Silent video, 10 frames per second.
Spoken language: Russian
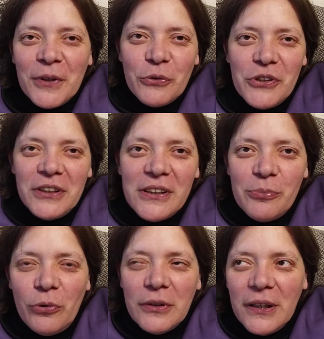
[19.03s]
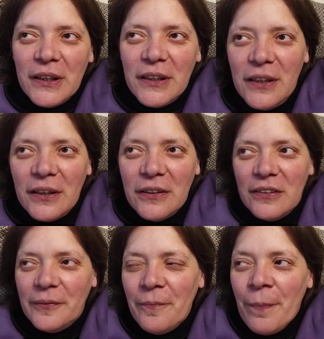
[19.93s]
получилось полное
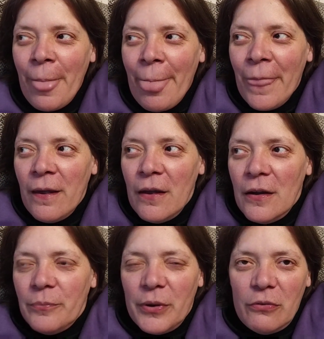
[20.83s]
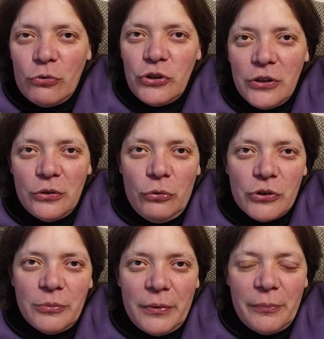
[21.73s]
кидалово. Перевозчик
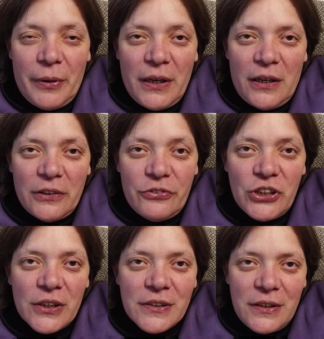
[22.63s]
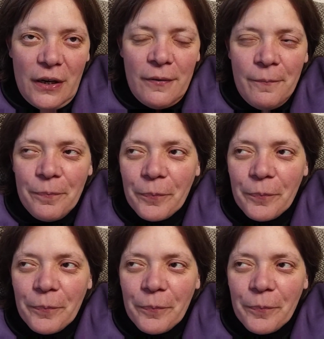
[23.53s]
должен был приехать в час дня.